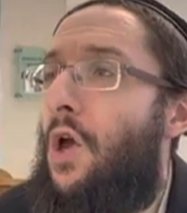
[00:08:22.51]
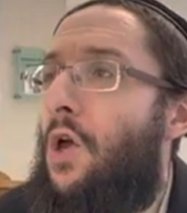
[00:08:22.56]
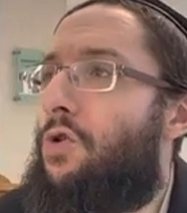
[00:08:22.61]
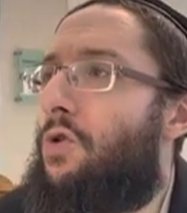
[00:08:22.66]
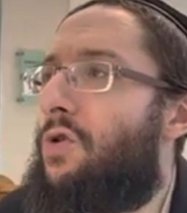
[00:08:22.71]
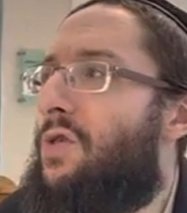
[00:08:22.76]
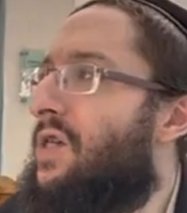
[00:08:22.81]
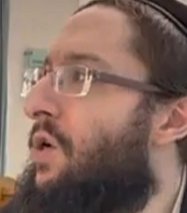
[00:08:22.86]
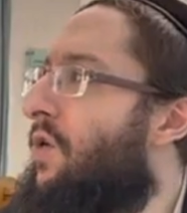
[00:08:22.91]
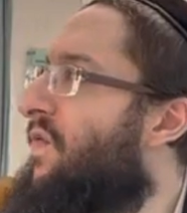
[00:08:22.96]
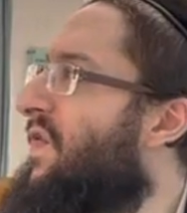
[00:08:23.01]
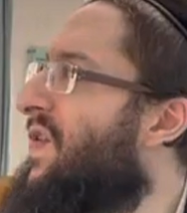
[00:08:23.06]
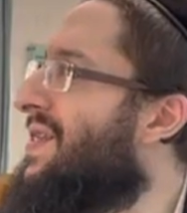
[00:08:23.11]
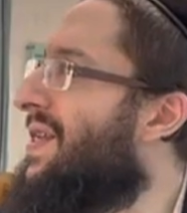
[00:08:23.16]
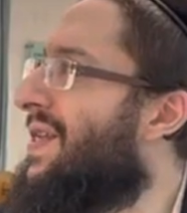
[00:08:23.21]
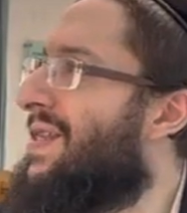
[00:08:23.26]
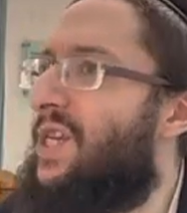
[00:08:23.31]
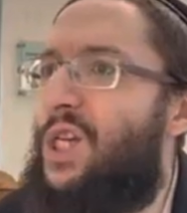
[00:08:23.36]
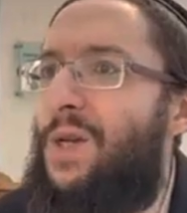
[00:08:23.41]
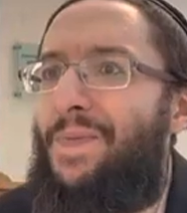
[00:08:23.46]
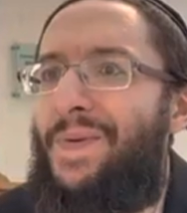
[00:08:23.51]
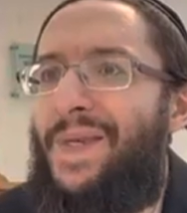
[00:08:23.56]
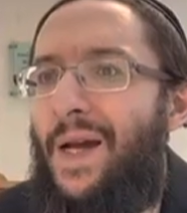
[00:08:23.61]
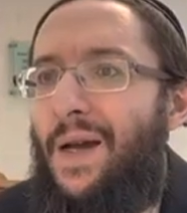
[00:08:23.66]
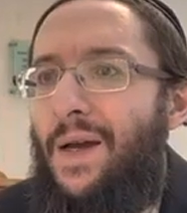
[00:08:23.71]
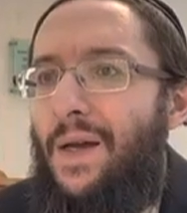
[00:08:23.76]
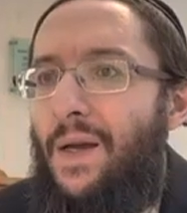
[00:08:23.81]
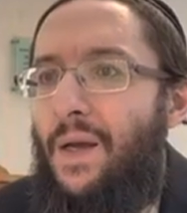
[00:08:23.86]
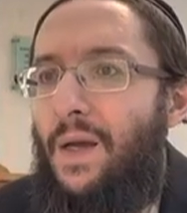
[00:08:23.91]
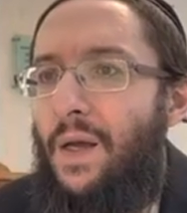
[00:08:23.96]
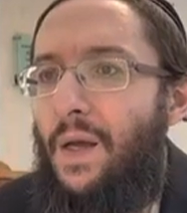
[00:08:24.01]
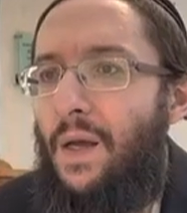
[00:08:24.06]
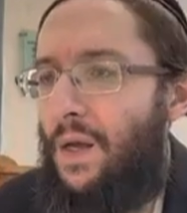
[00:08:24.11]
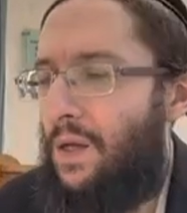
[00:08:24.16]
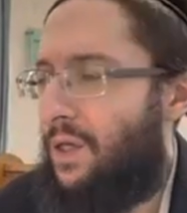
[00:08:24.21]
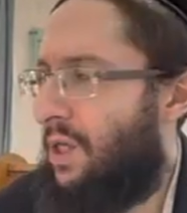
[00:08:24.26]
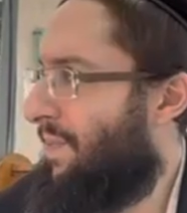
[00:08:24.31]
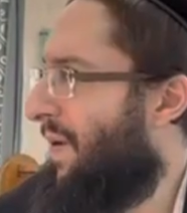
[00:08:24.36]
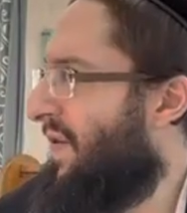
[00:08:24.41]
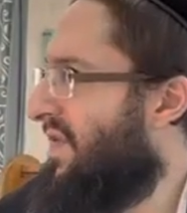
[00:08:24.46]
que c'est le fils d'un Égyptien
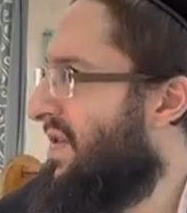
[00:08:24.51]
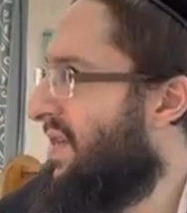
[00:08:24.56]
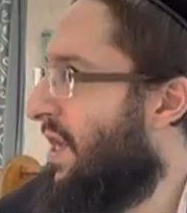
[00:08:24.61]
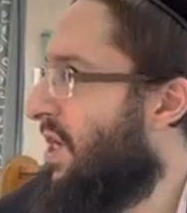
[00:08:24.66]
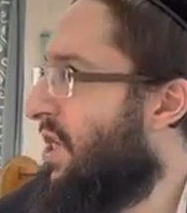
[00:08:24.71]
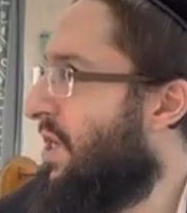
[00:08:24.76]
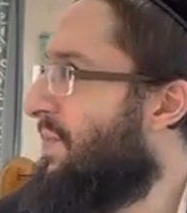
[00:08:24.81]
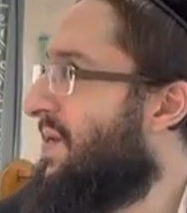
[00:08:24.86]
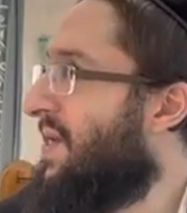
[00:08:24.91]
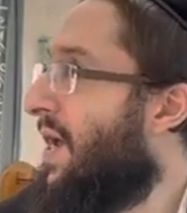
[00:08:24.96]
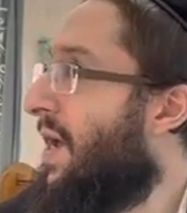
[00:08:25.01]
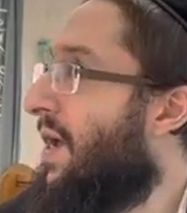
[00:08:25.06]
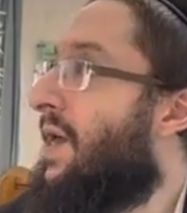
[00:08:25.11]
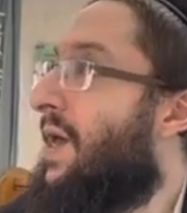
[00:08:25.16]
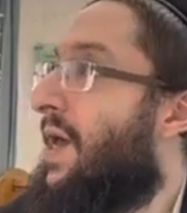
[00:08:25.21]
C'est pas le fils d'un Égyptien.